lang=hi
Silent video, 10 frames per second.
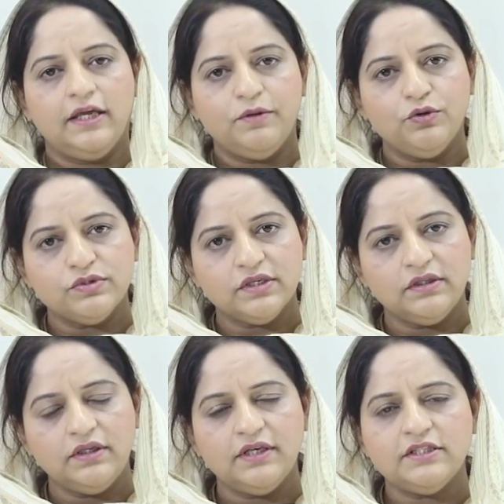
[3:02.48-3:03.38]
की भी हो
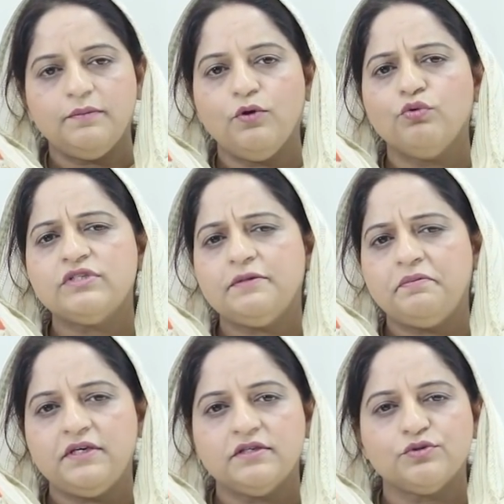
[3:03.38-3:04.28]
सकती हैं जिनमें ओ
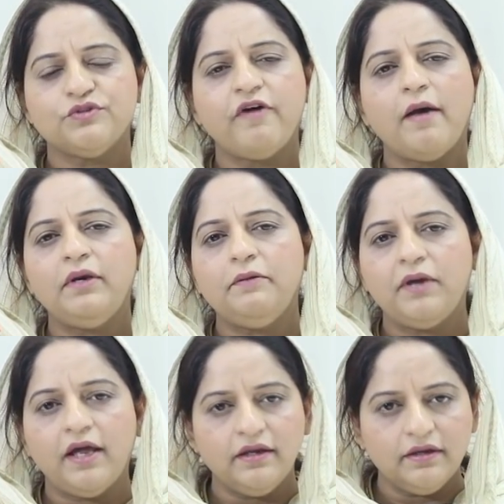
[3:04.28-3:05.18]
कुछ फैमिली
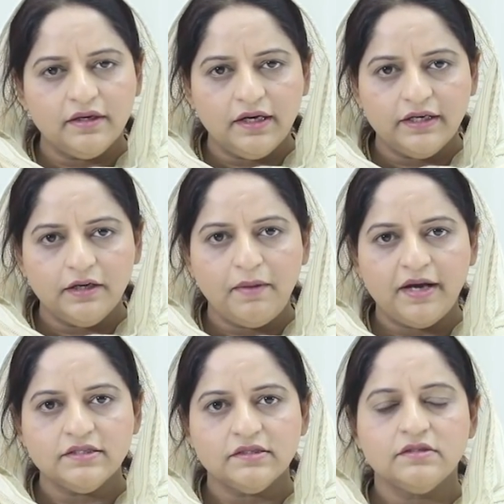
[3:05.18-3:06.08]
प्लानिंग रिलेटेड
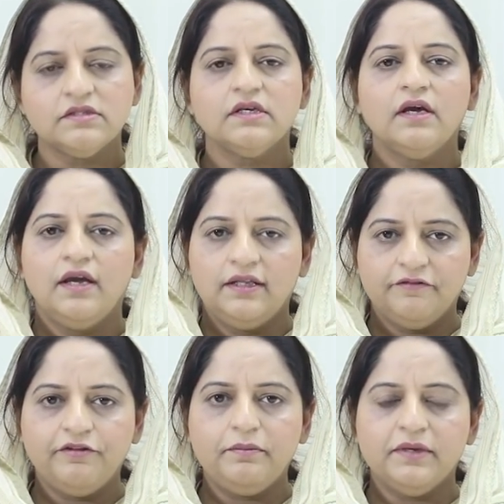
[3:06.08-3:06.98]
मेडिसिन इन
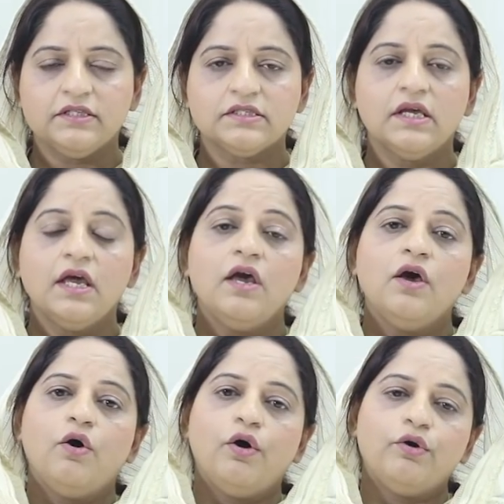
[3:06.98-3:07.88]
द फीमेल्स
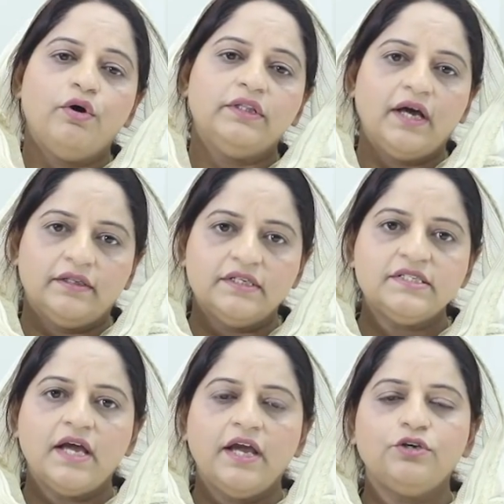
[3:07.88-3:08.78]
और ऑन द अदर
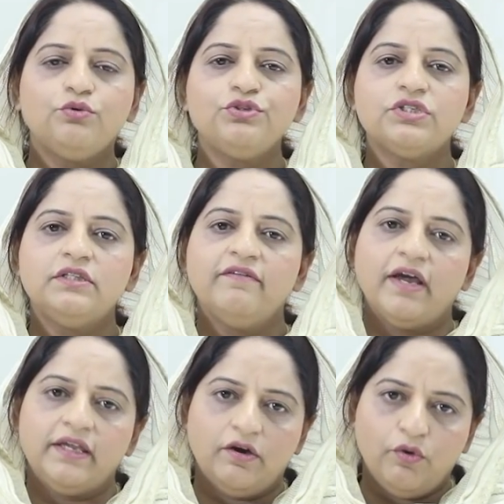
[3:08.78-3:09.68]
साइड कुछ
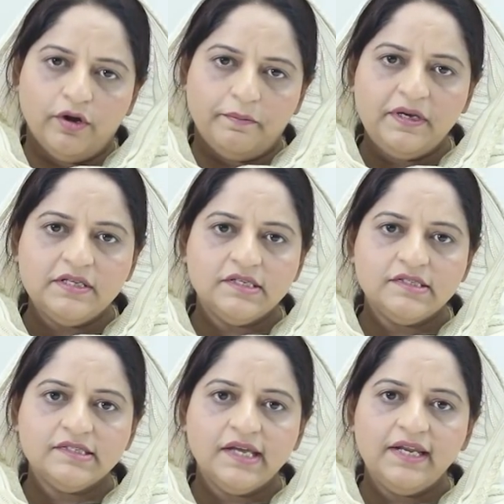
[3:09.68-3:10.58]
दवाइयाँ और भी
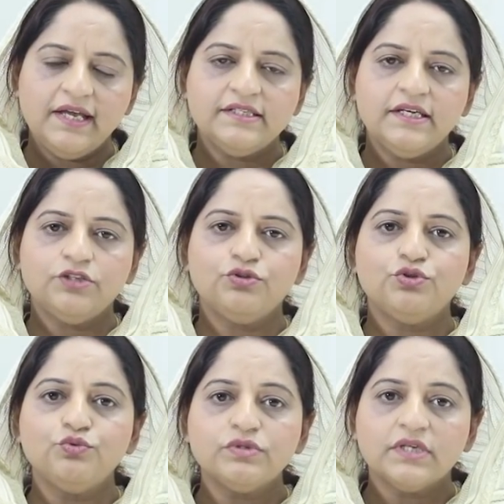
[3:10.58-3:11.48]
डिजीज़ के लिए ऐसी हैं जो
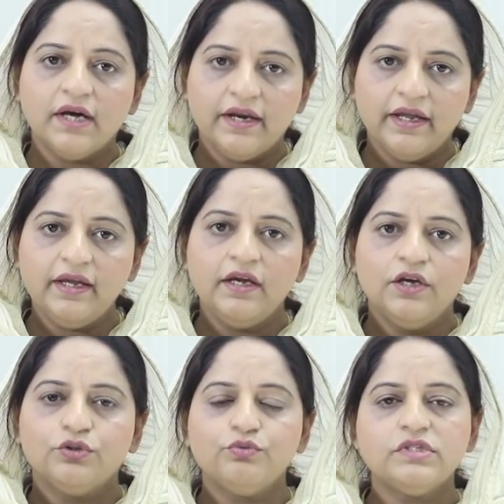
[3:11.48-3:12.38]
यूज़ करें
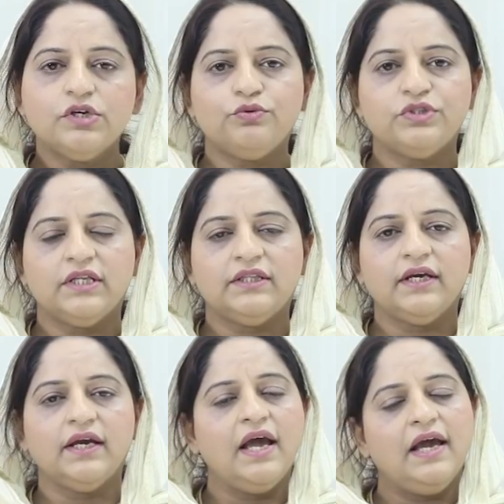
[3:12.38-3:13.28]
तो उनसे हो जाता
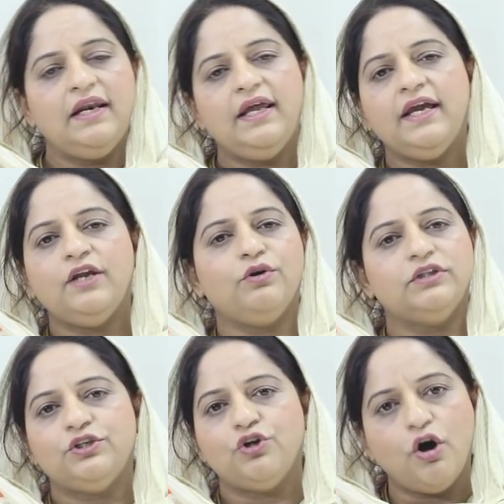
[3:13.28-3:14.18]
है लेकिन
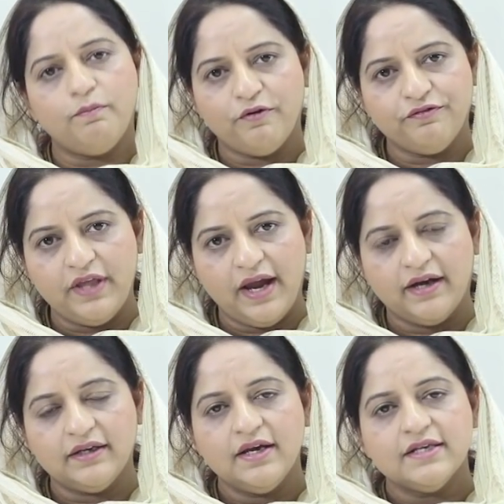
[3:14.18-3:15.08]
ऑन द टॉप ऑफ
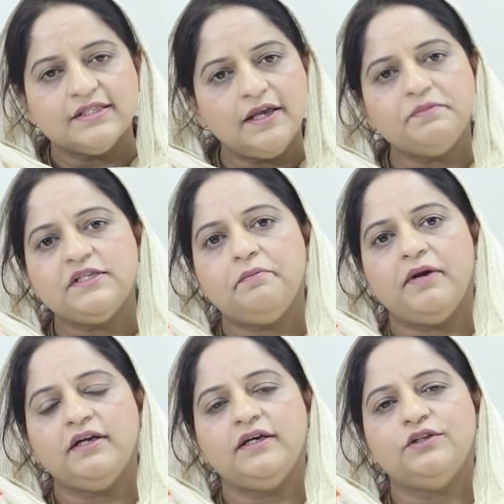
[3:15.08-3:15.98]
दैट सबसे
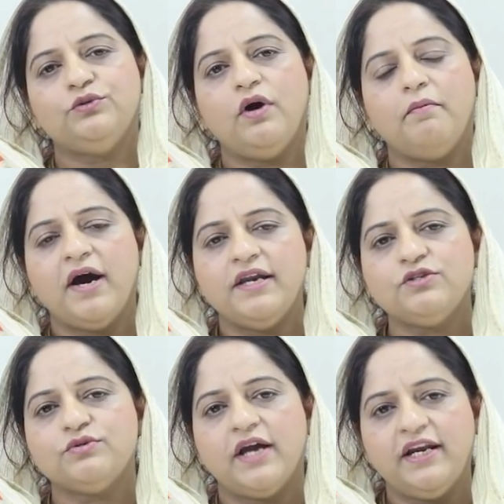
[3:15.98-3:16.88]
बढ़कर तो हमारी
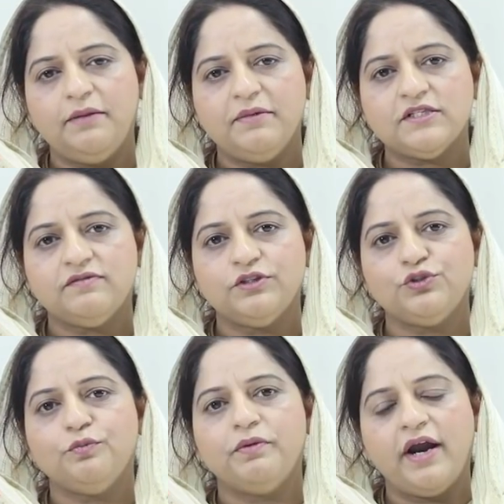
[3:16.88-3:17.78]
सोसाइटी में इस वक्त
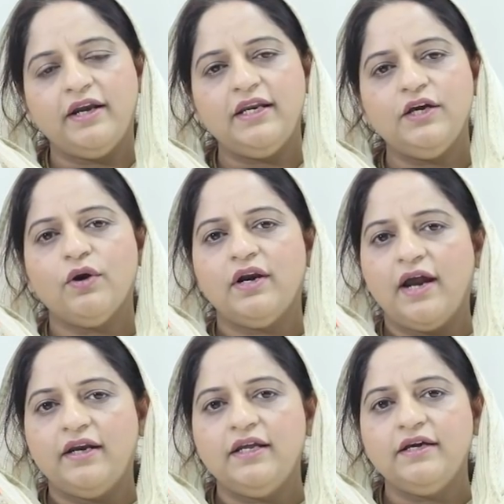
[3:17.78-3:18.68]
जो ब्राइटनिंग और
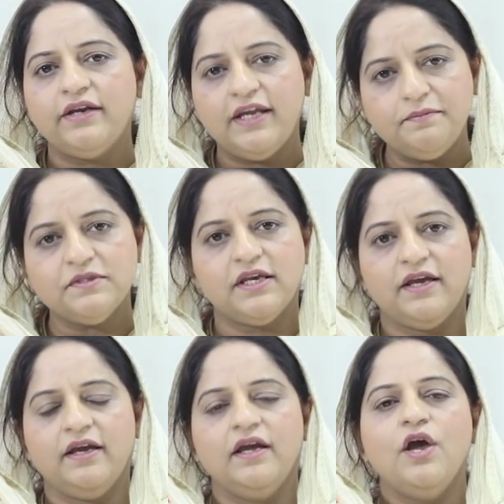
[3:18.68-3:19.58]
लाइटनिंग क्रीम्स
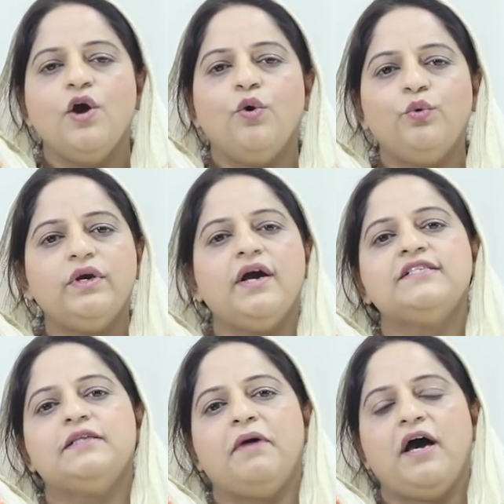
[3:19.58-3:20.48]
हैं उनका
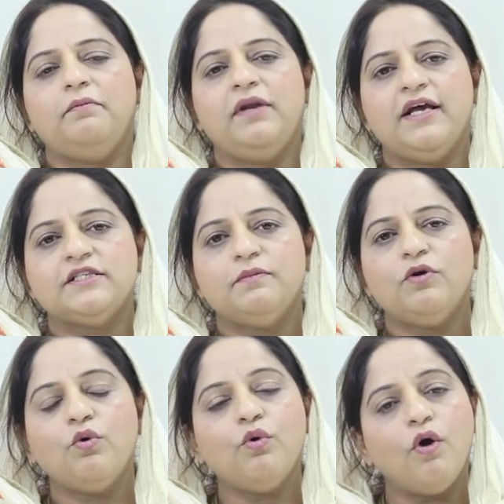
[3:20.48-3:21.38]
इस्तेमाल
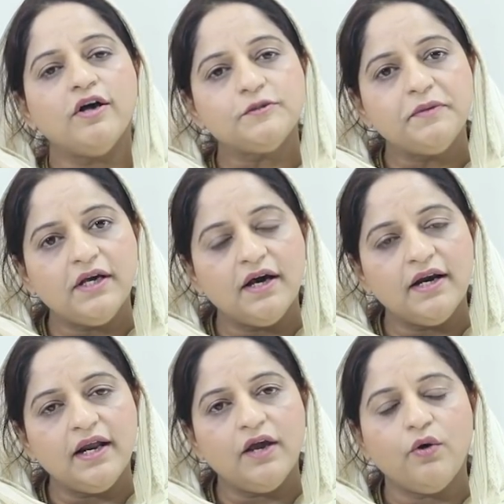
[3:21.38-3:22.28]
मलाजमा को कॉज भी कर
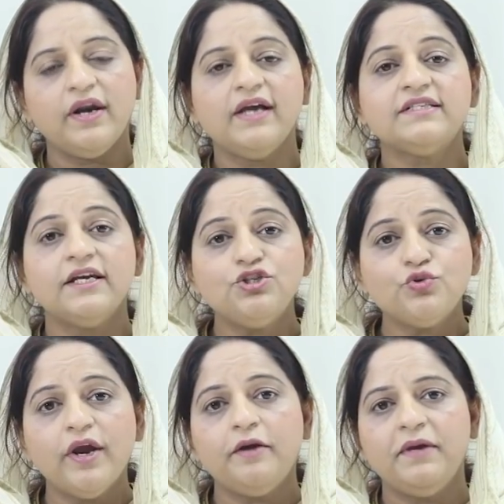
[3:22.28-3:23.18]
रहा है और
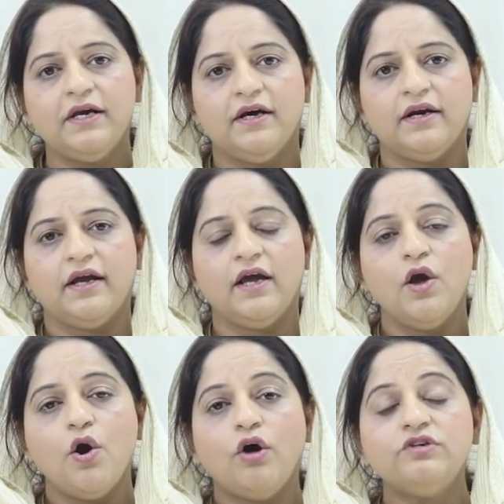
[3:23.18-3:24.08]
एक्सेंचुएट भी कर रहा है
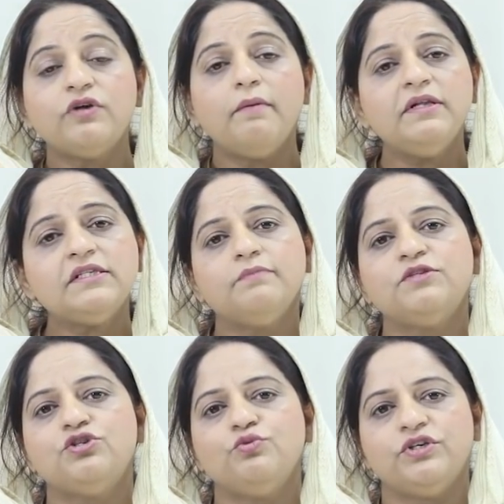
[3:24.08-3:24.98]
और ट्रबल्स हम
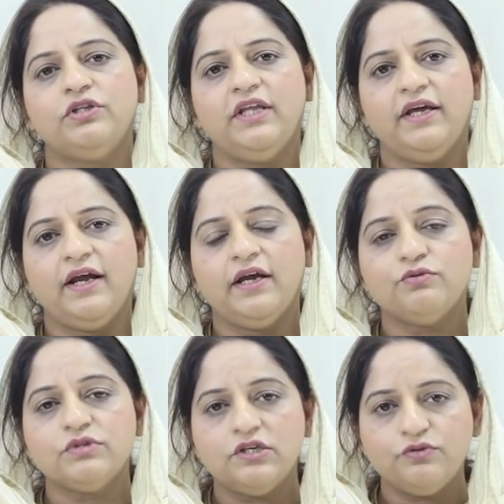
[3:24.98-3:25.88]
सिचुएशन दे रहा है
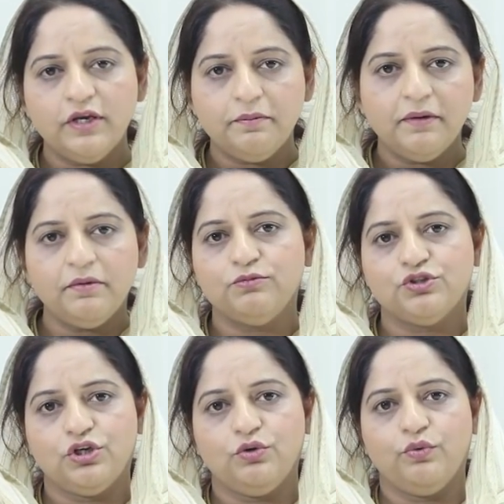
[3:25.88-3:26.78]
कि उसकी ट्रीटमेंट भी
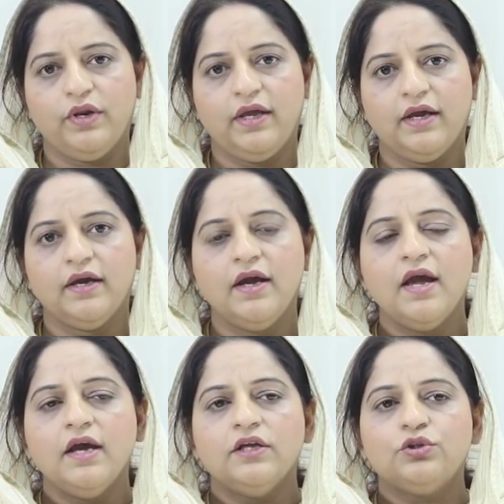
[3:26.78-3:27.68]
मुश्किल हो रही है
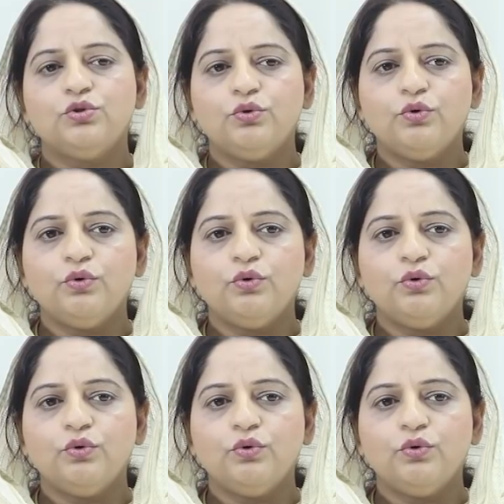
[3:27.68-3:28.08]
तो